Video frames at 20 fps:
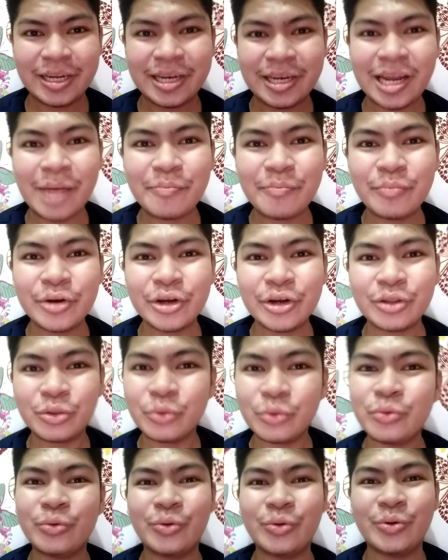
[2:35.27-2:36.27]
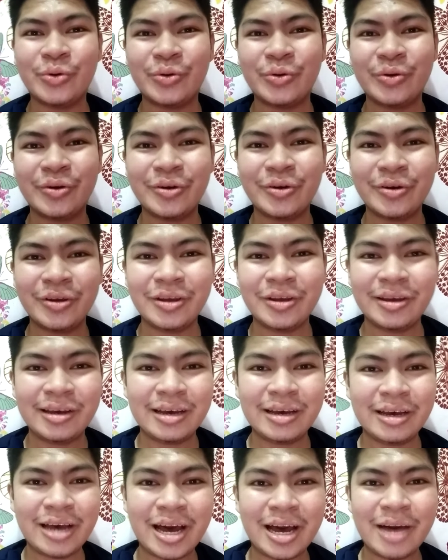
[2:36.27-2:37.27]
Number 2.
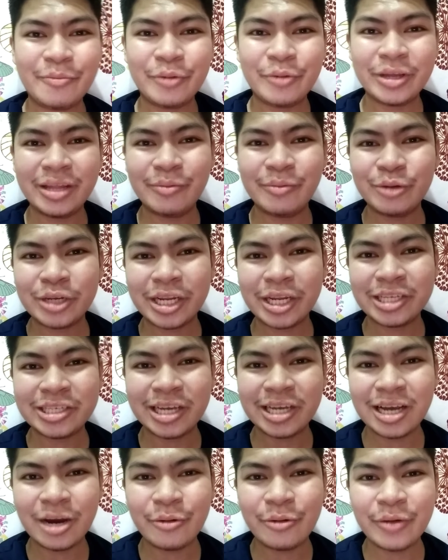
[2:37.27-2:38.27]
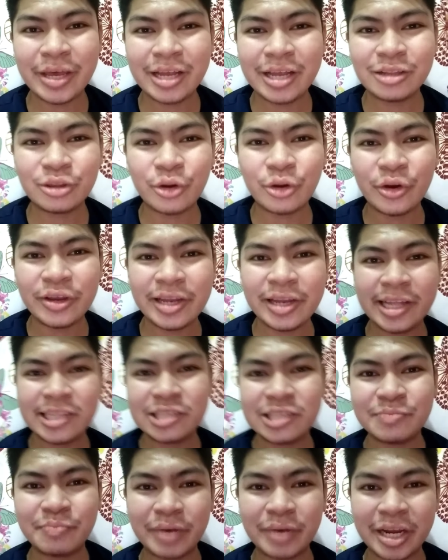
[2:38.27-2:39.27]
Ah, pwede mo rin siya gawing toilet
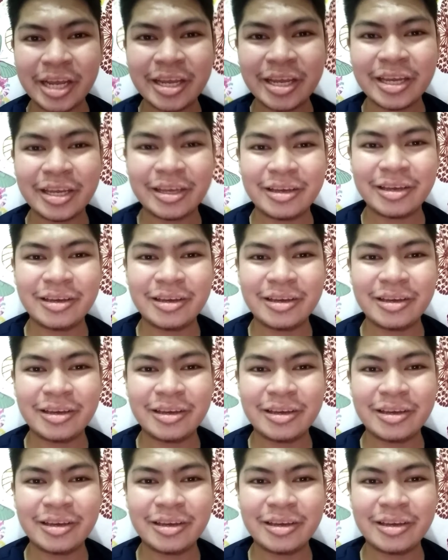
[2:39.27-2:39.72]
spray.